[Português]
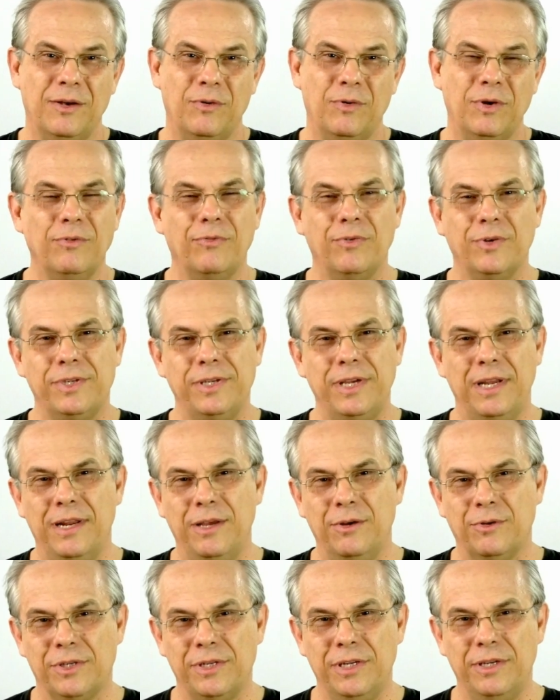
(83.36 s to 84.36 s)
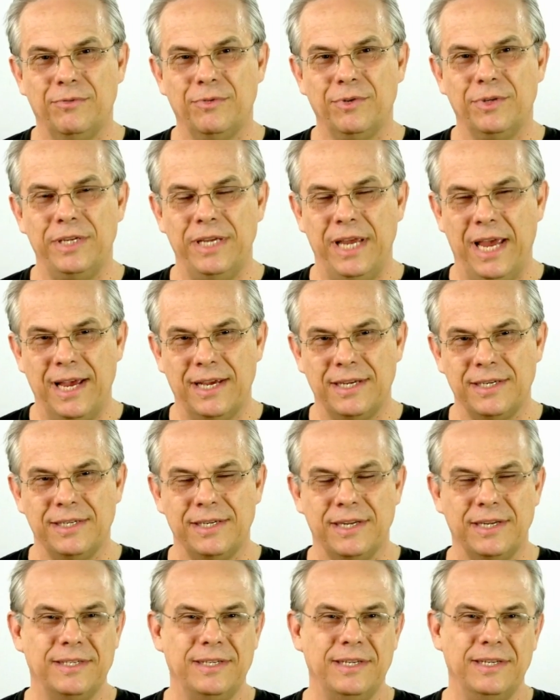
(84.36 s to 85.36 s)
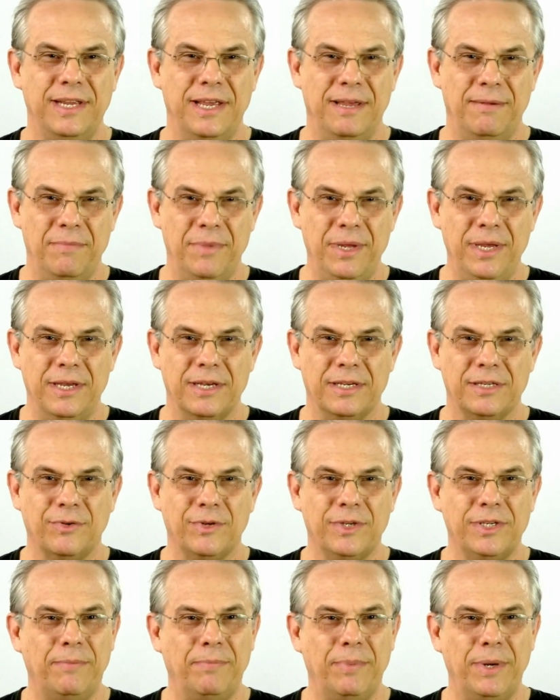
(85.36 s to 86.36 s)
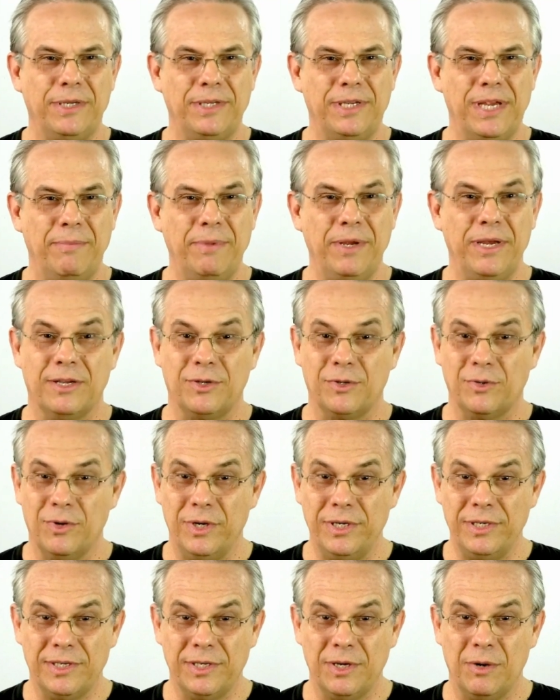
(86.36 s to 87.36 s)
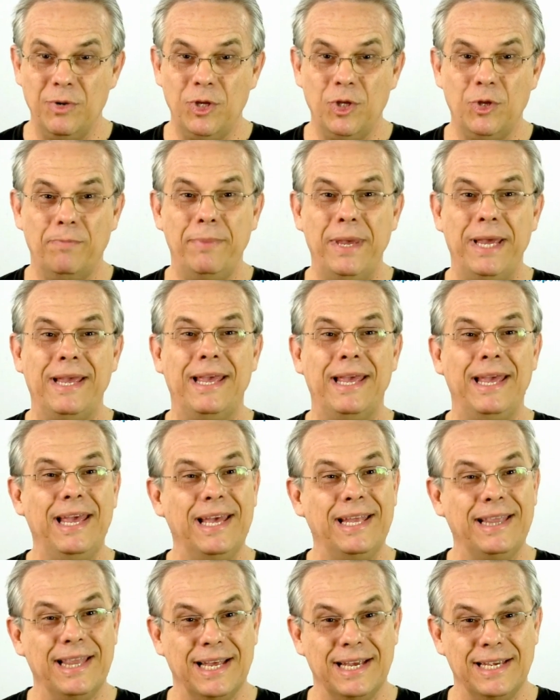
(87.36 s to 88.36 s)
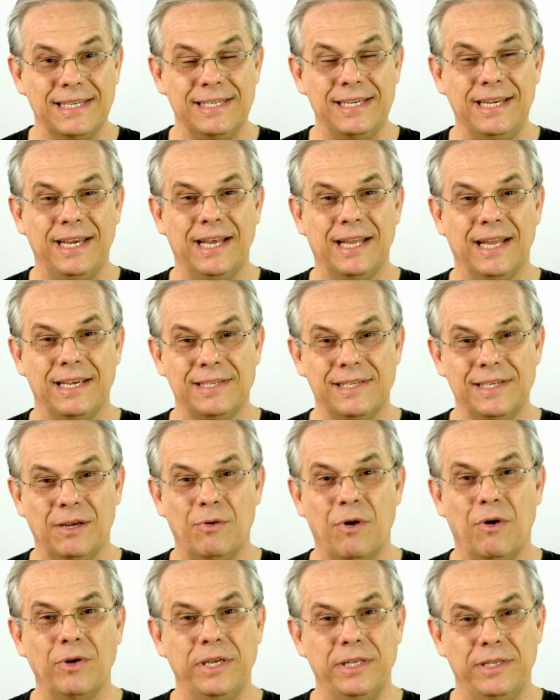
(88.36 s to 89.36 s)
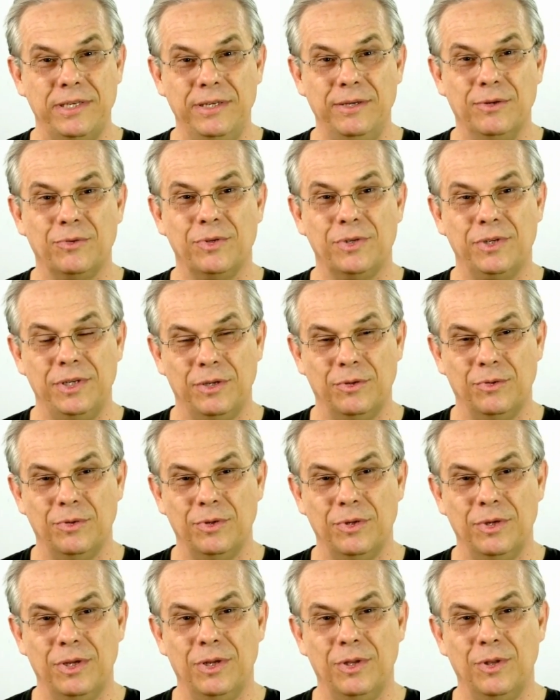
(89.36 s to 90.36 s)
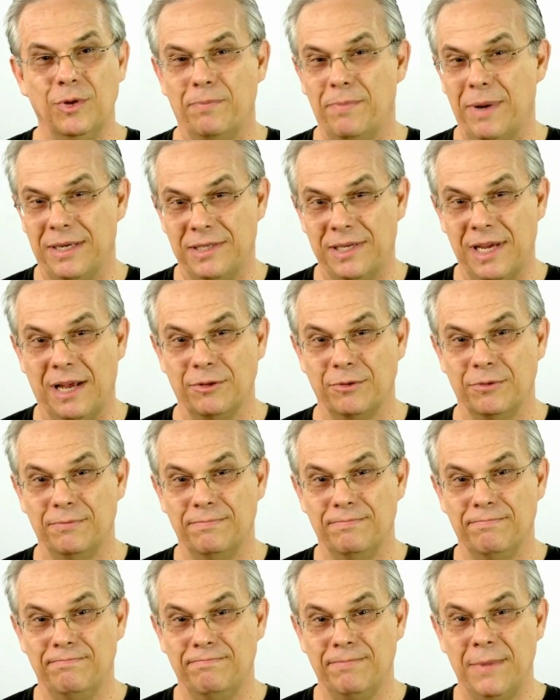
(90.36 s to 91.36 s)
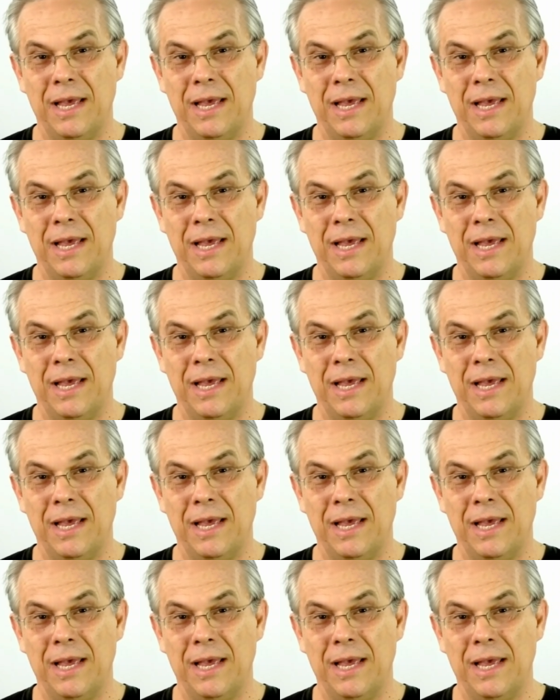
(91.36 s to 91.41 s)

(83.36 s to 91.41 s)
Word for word: Quando você lê os livros de Esdras e Neemias, você percebe que as coisas são muito pequenas em relação ao que tinham sido no passado.